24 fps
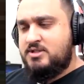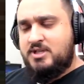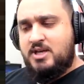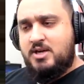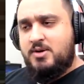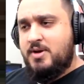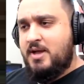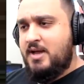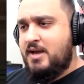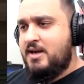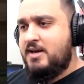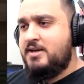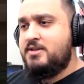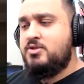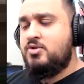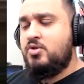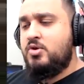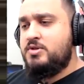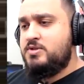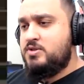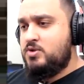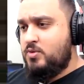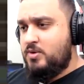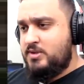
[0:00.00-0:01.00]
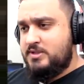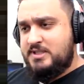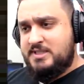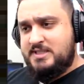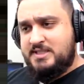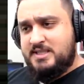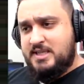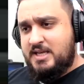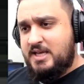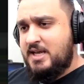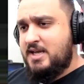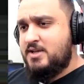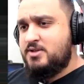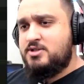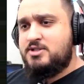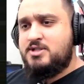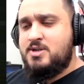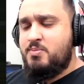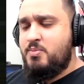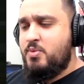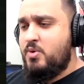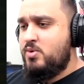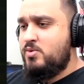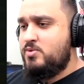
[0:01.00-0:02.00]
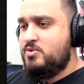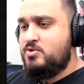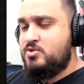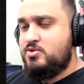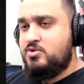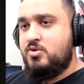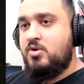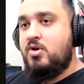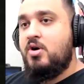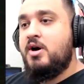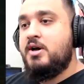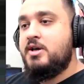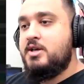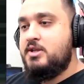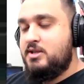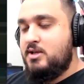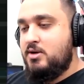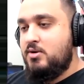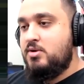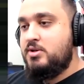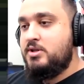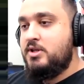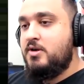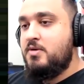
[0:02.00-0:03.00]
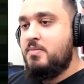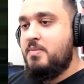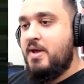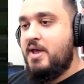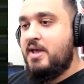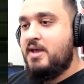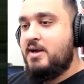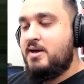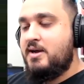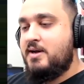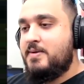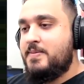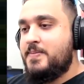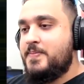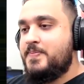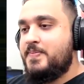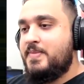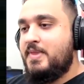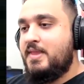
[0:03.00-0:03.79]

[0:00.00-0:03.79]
não, é RAM 2400, CPU em estoque, está rodando bem, cara.